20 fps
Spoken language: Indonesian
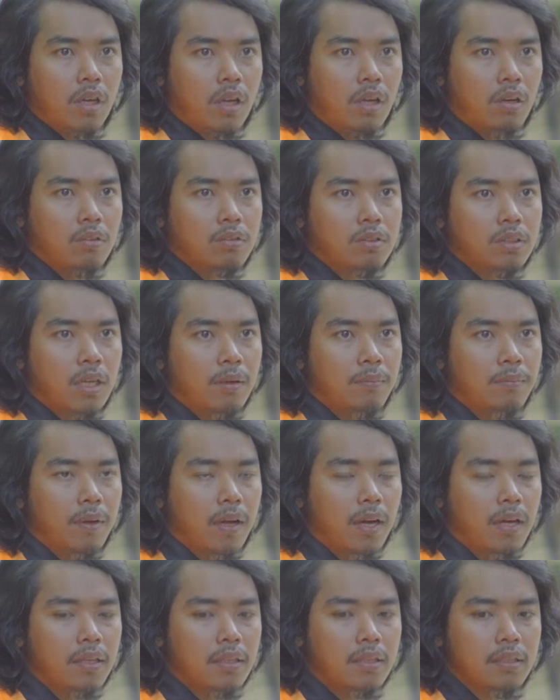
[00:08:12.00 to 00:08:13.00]
Kalau
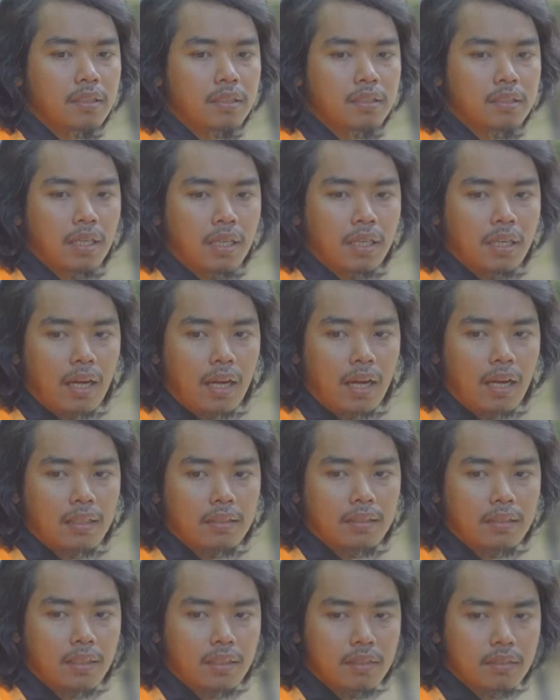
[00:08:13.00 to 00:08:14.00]
sampai hari ini dia nggak
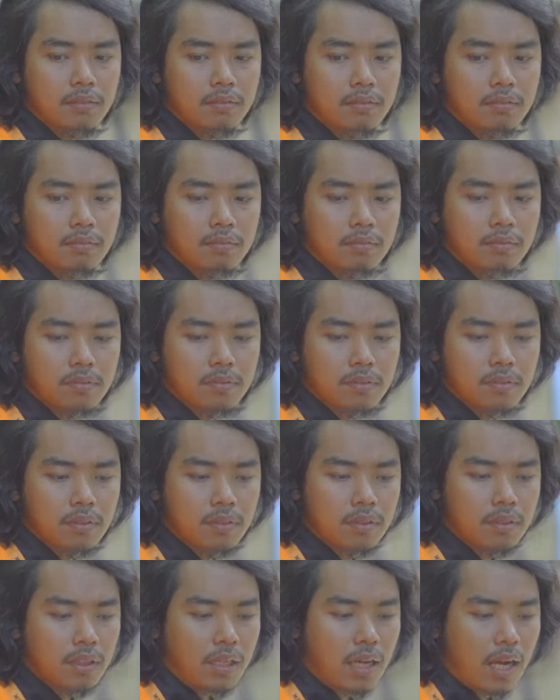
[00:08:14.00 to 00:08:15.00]
ada,
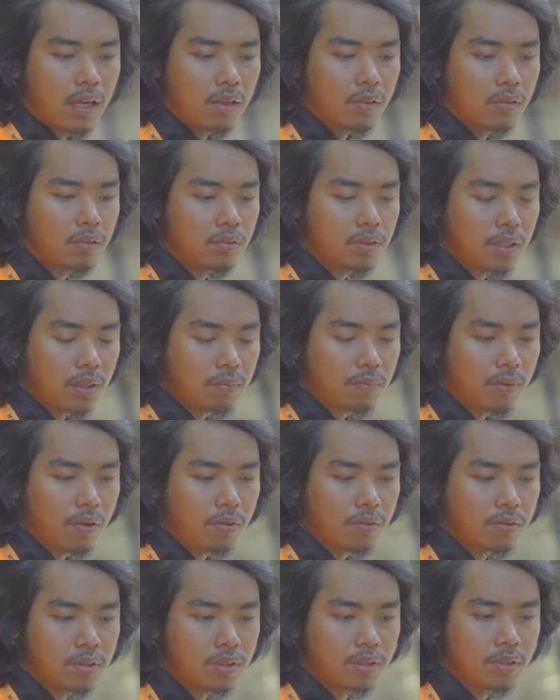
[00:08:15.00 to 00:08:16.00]
akunnya
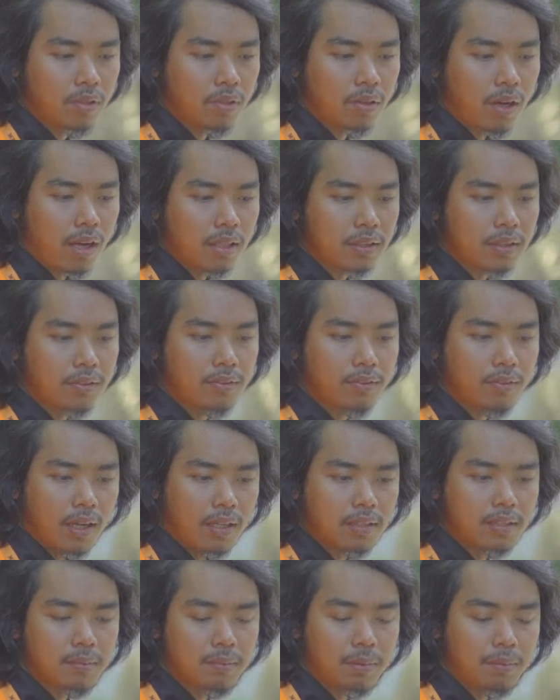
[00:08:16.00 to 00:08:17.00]
mau
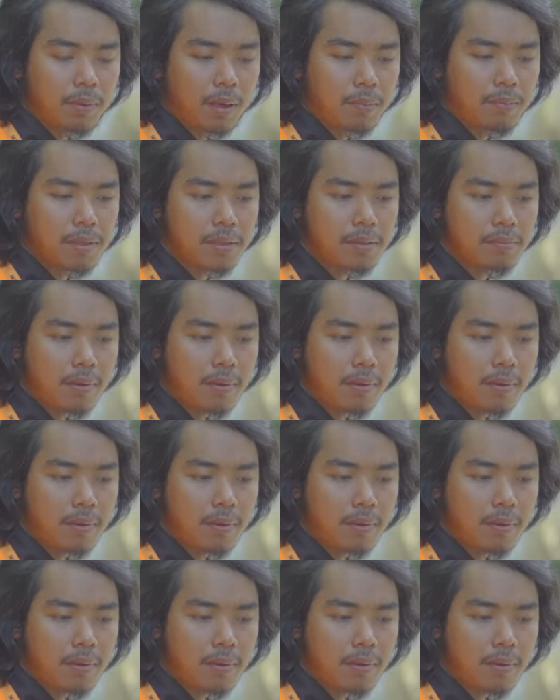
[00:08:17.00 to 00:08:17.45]
dinonaktifkan sama Mbak